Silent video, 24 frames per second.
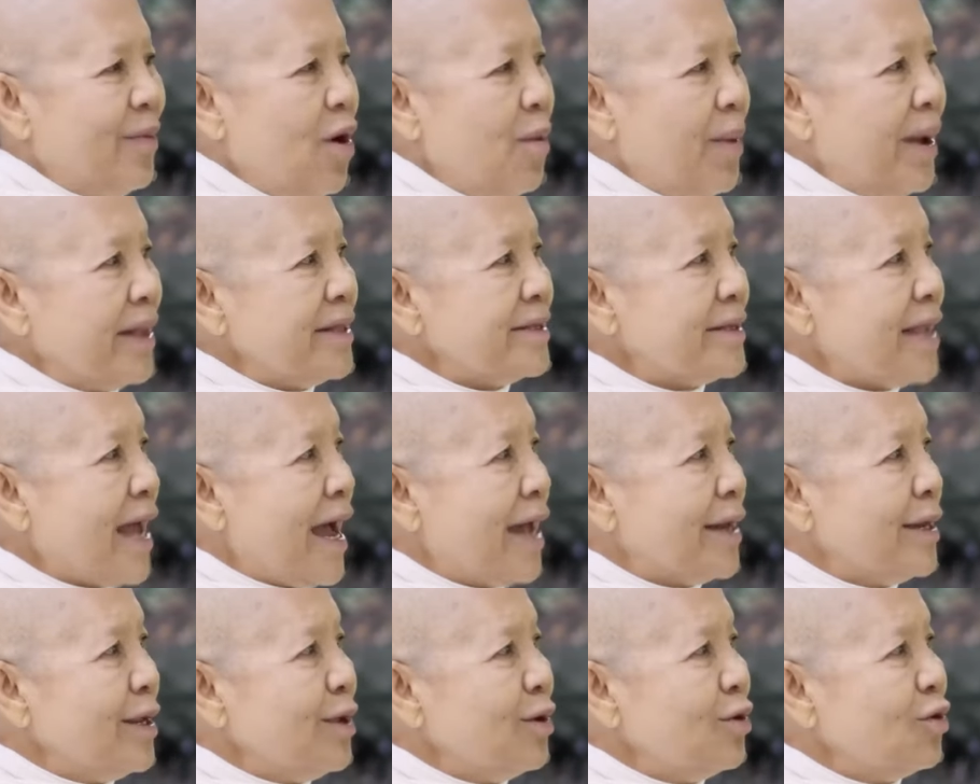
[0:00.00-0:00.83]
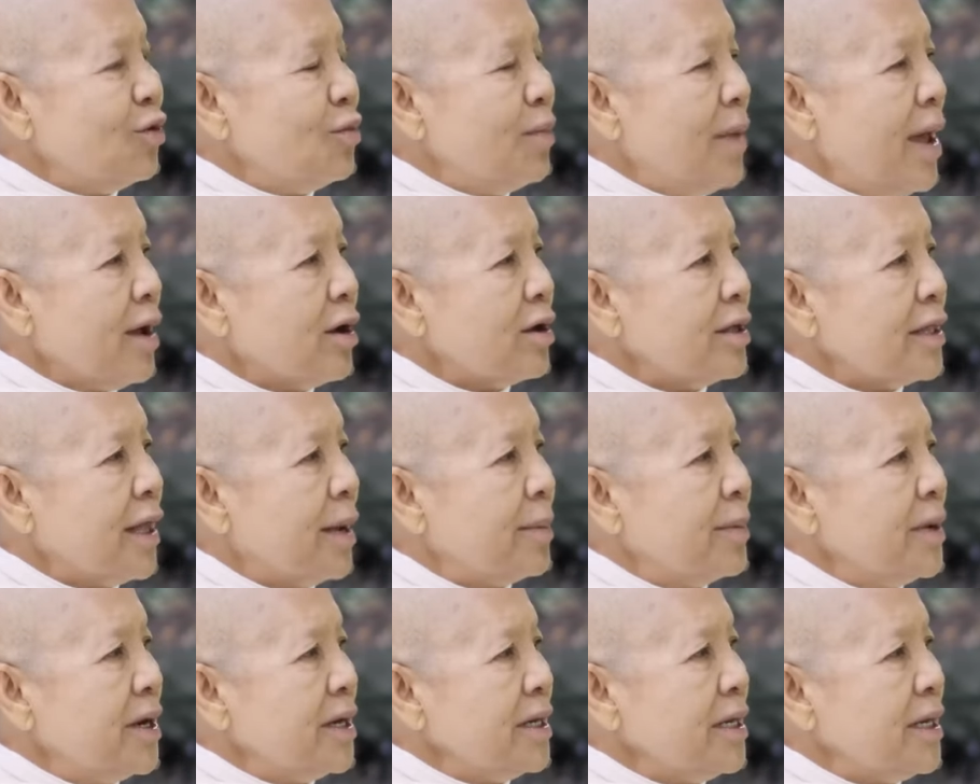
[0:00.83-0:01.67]
พรรษานี้คุณแม่ก็
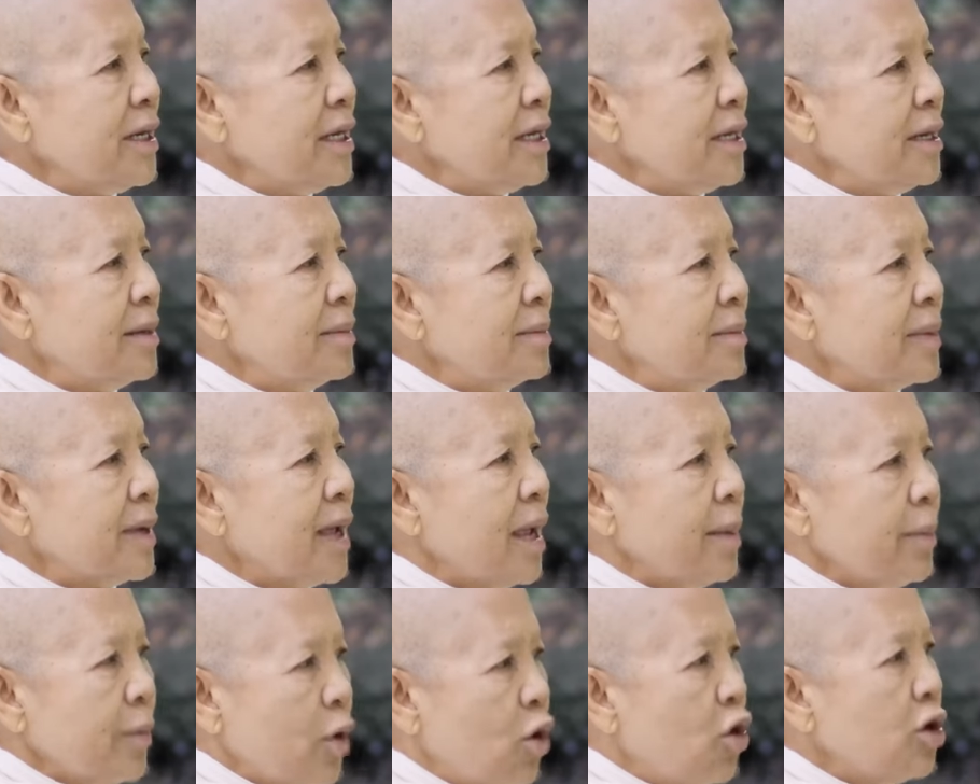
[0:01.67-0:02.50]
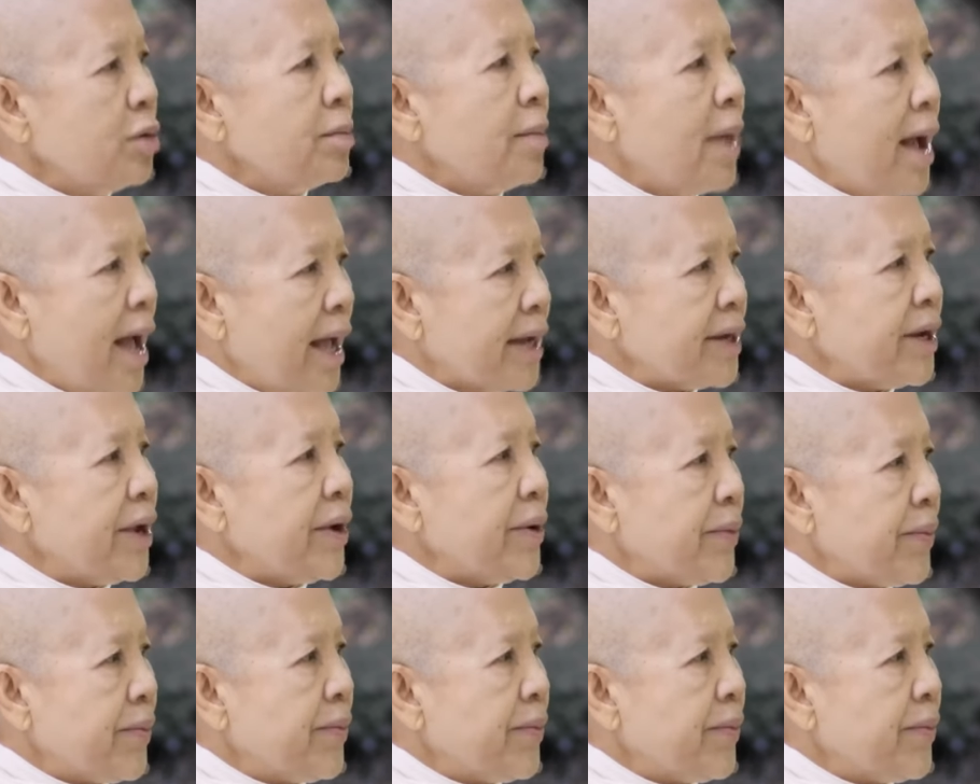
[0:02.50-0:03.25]
ทำเรื่องนี้เข้มข้นมากนะ